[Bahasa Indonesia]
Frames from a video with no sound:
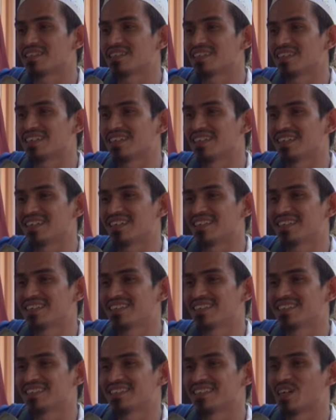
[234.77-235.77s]
ah,
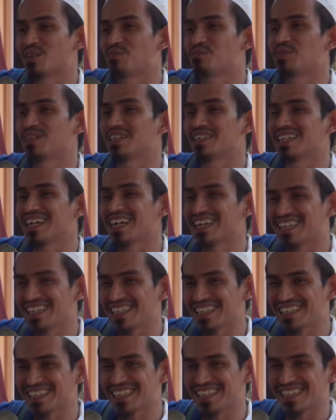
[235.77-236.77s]
sambal
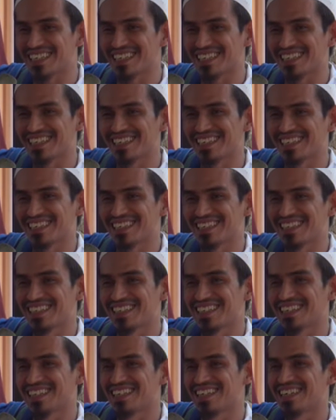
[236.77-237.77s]
daging ya.
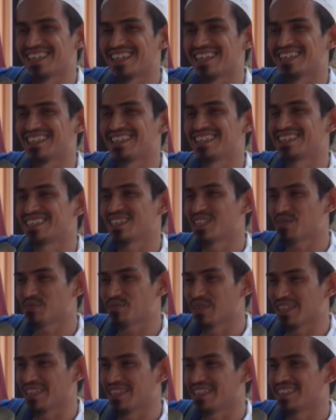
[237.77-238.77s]
Akhirnya
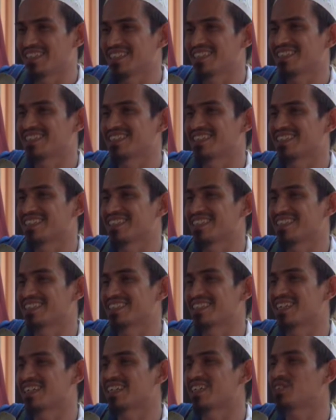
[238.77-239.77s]
apa?
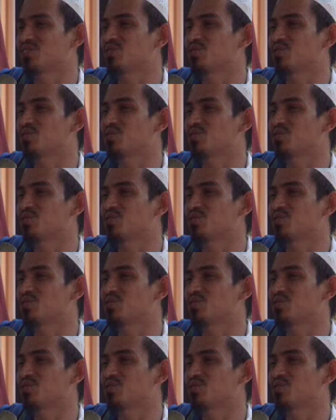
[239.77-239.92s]
Sekarang